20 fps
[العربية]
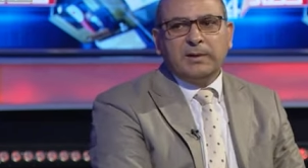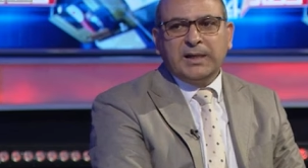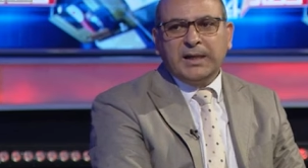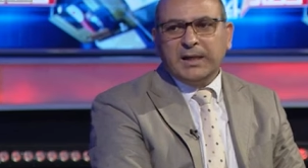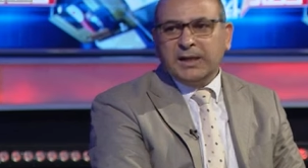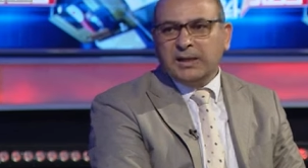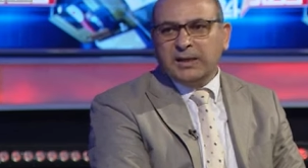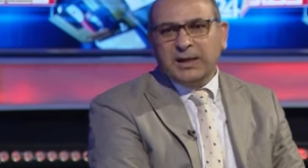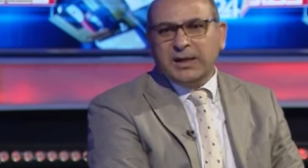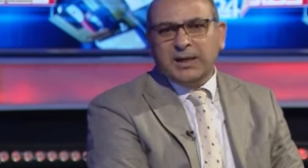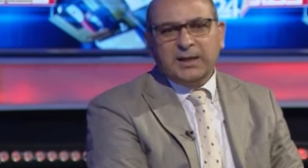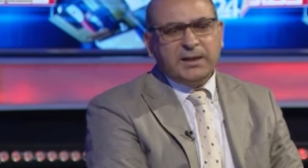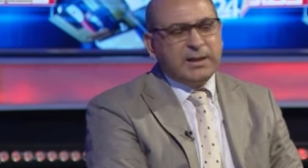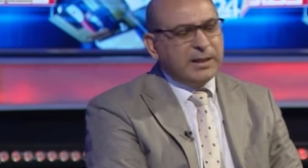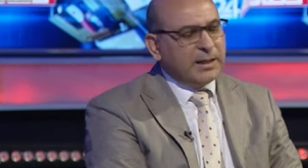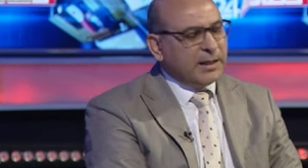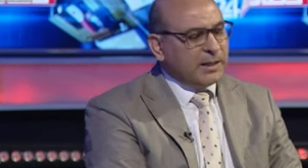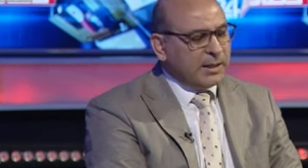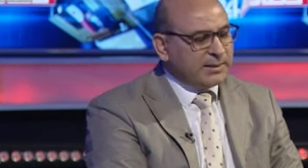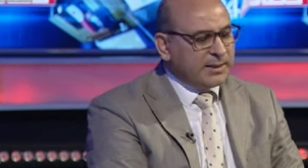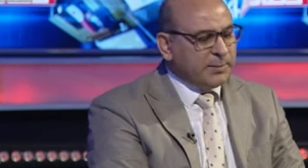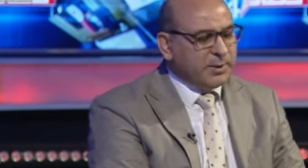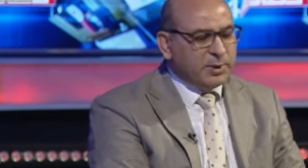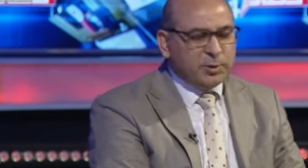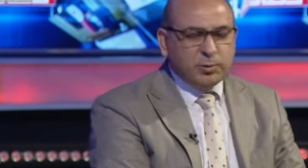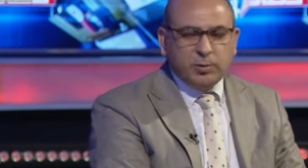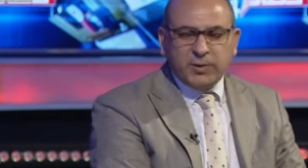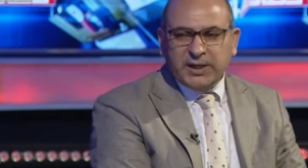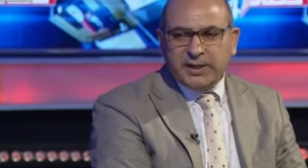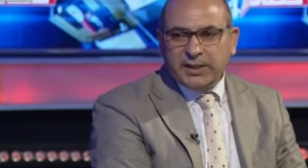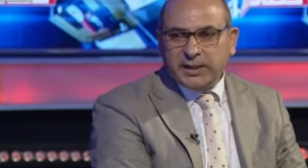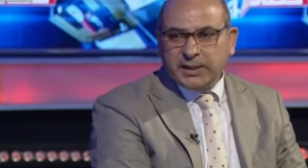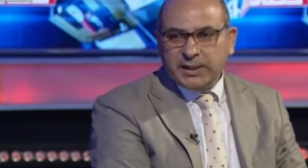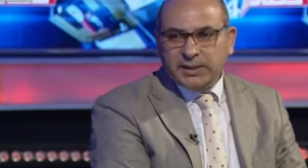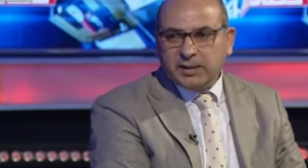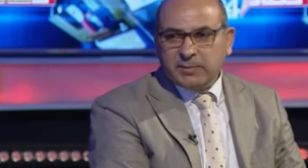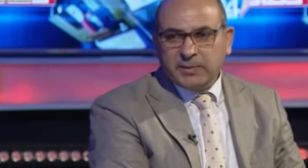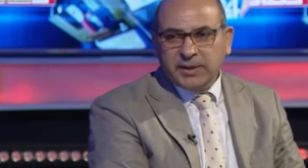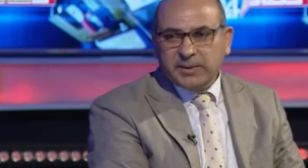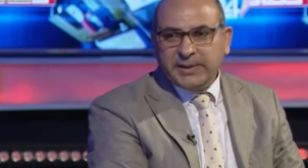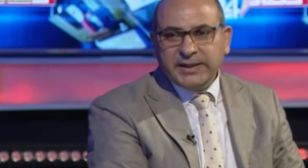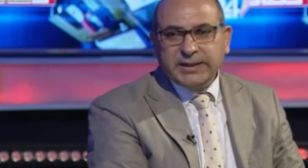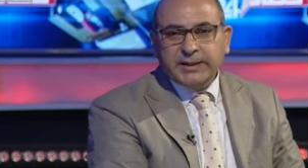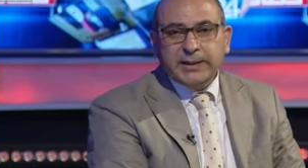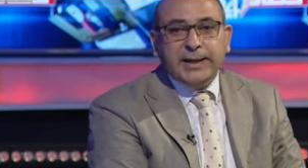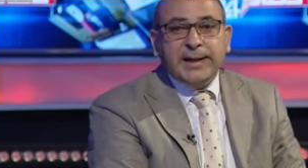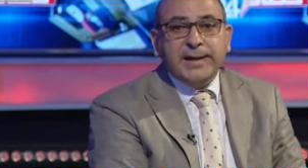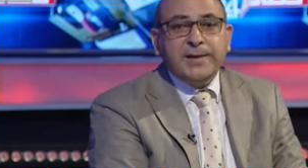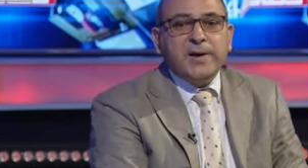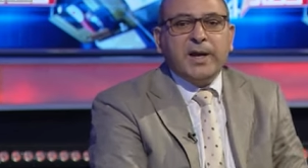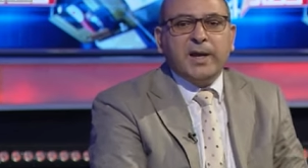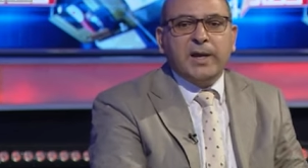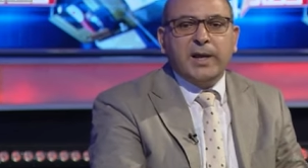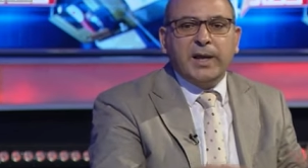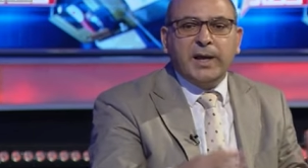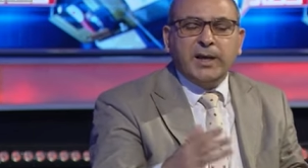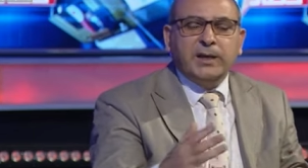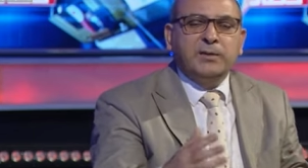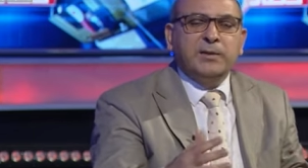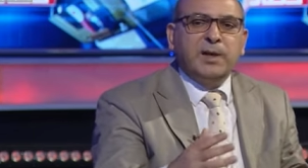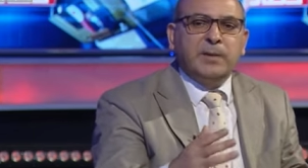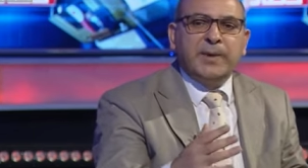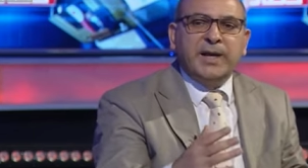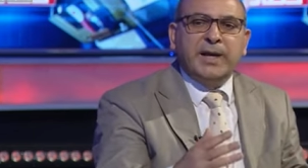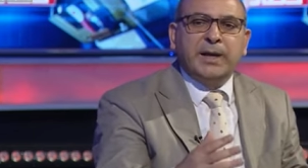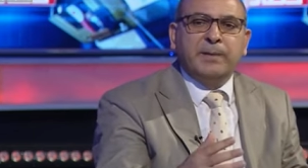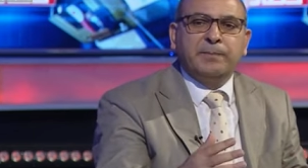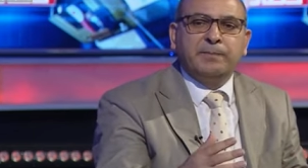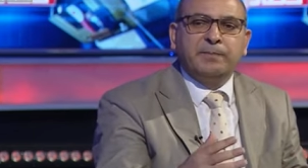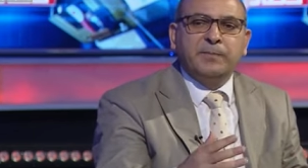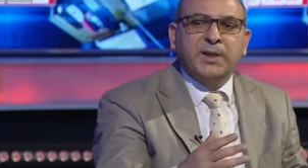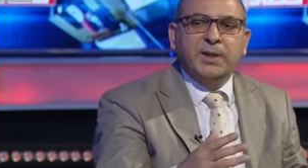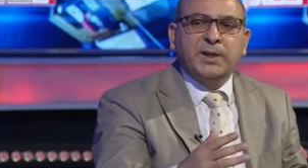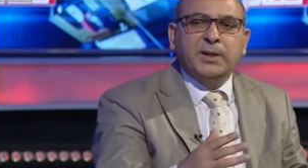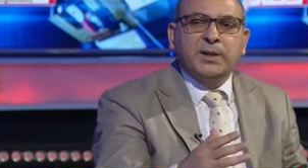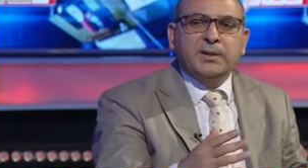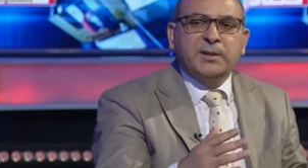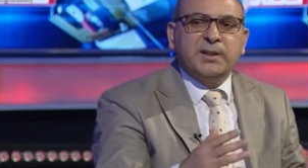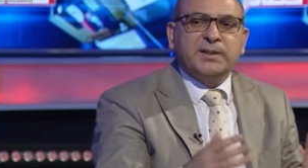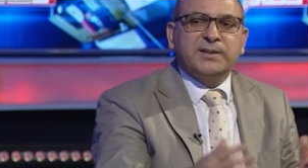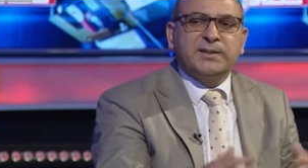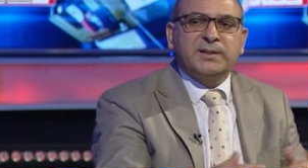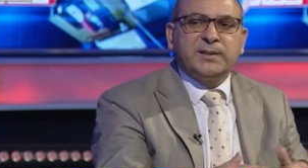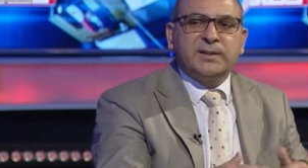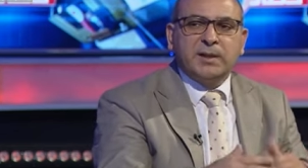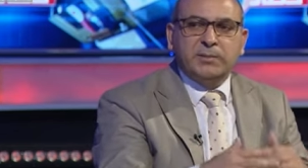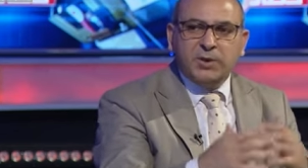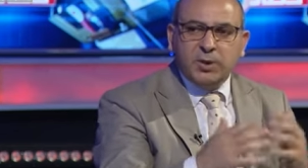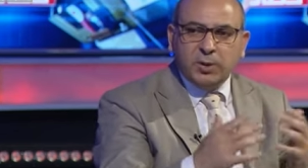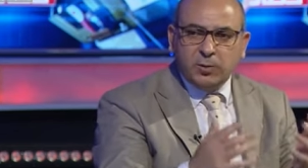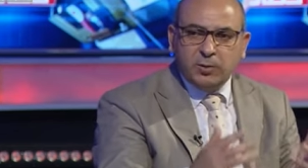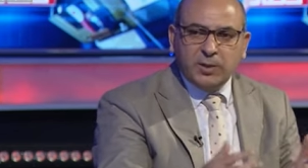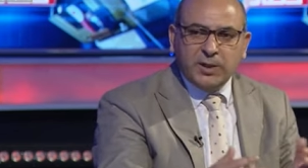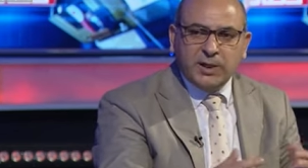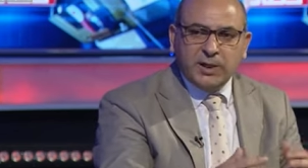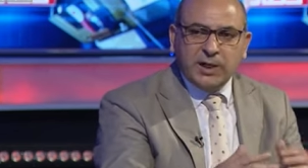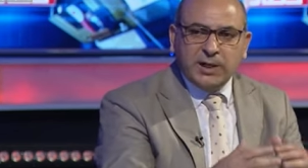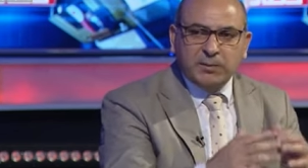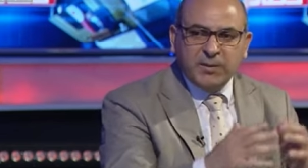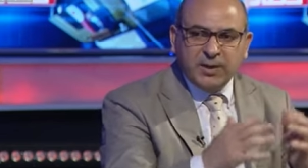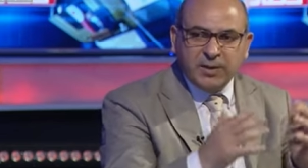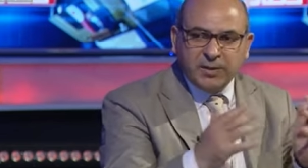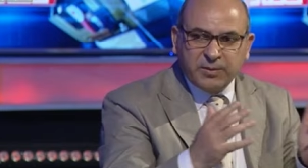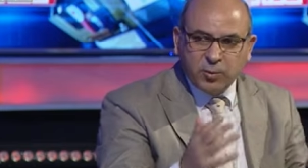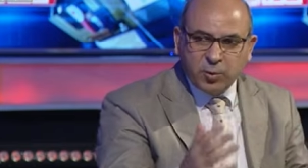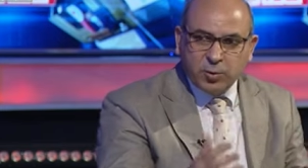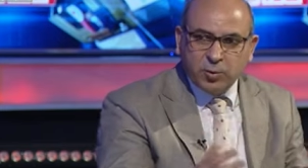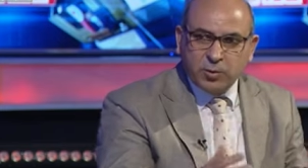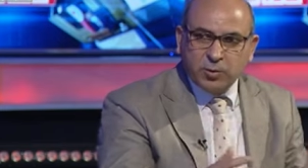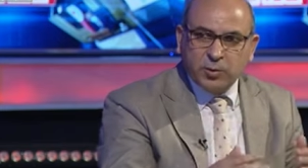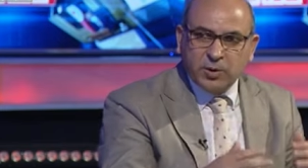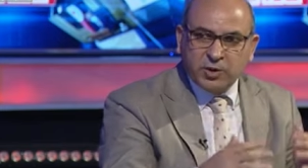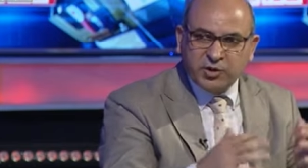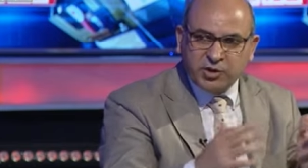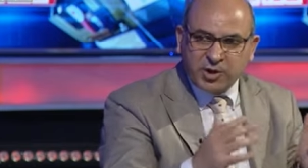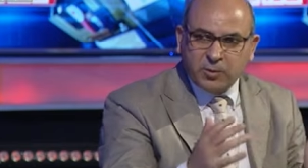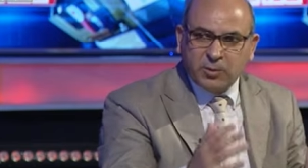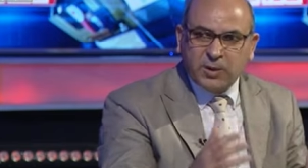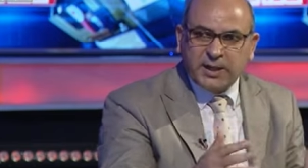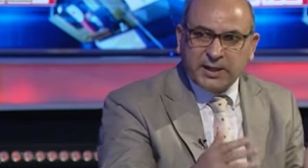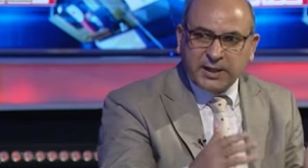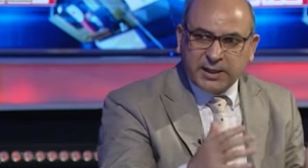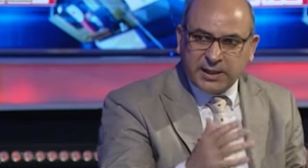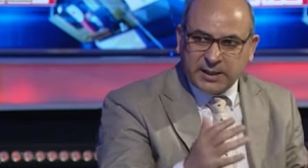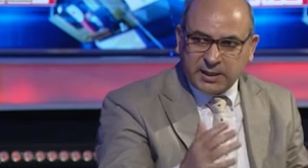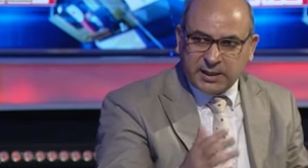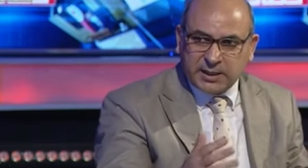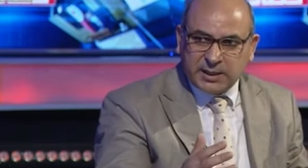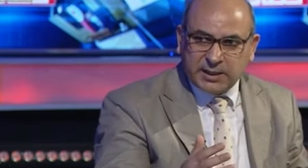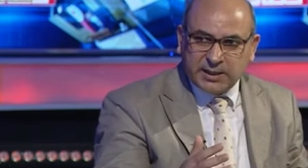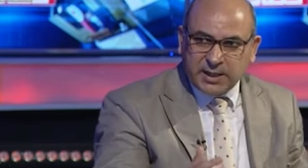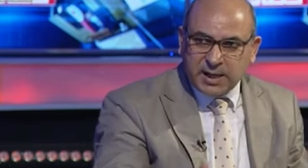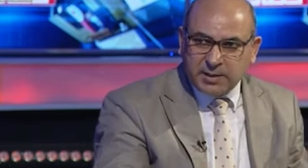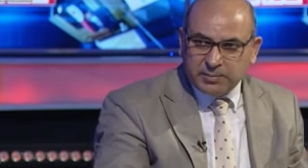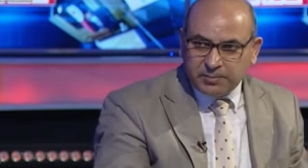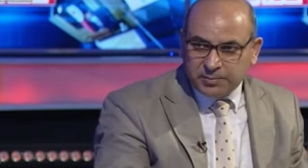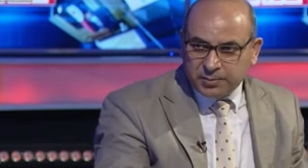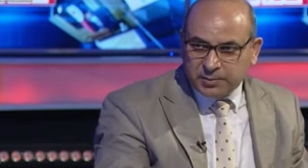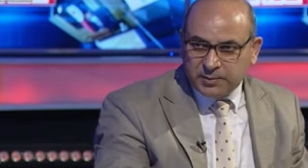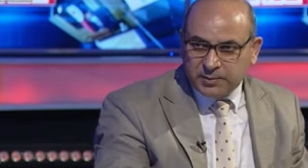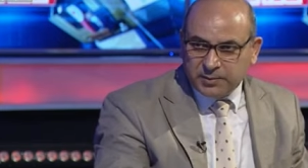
لا لا أنا أستبعد ذلك تماما لأنك عندما تستمع إلى مضمون وجوهر هذا الخطاب